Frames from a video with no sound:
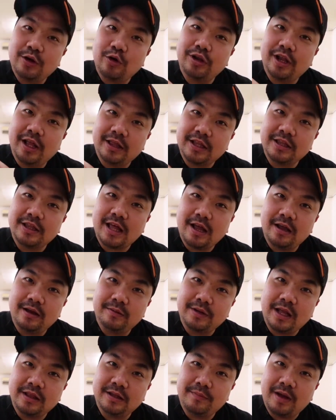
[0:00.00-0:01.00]
kalau
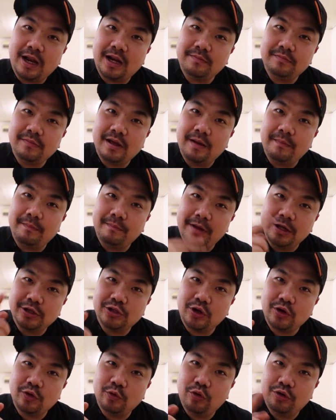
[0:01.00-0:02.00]
tayang nanti malam
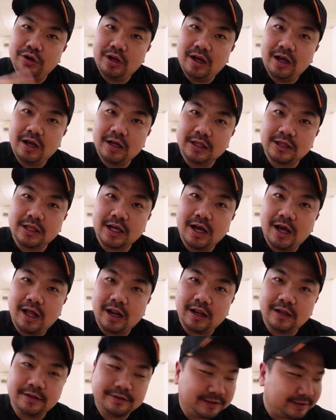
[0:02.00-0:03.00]
besok gue udah ke
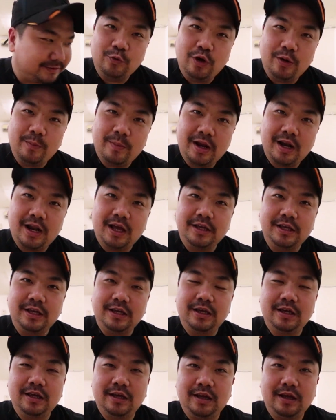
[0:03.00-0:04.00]
Tegal gue emang
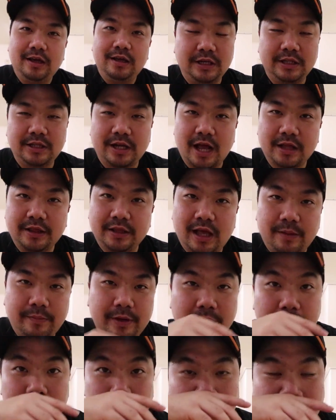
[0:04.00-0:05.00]
lagi istirahat nggak
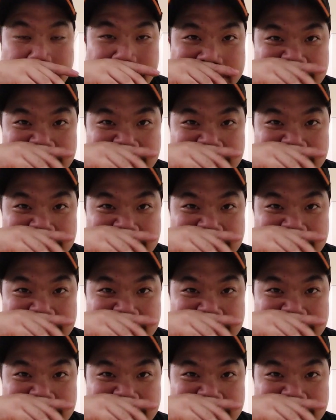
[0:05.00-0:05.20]
bikin banyak